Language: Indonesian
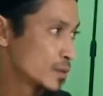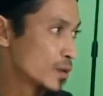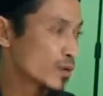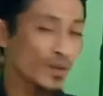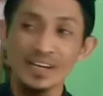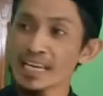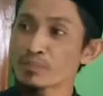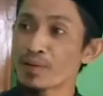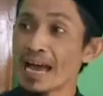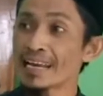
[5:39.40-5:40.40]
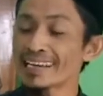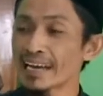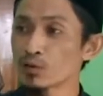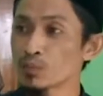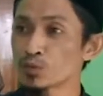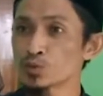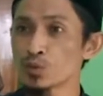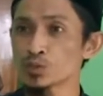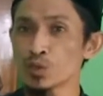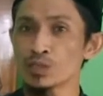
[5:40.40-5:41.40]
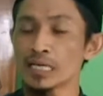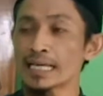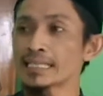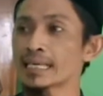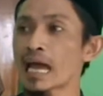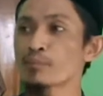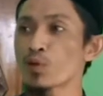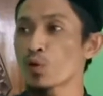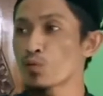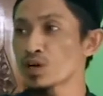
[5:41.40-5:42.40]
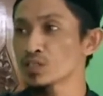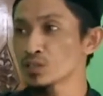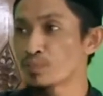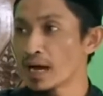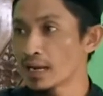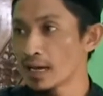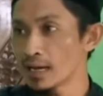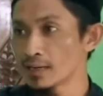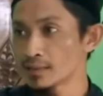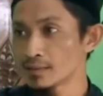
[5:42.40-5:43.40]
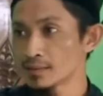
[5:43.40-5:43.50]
lho Allah ngekei bala kanggo nebus dosa nek nah, ketika plok wong ya bala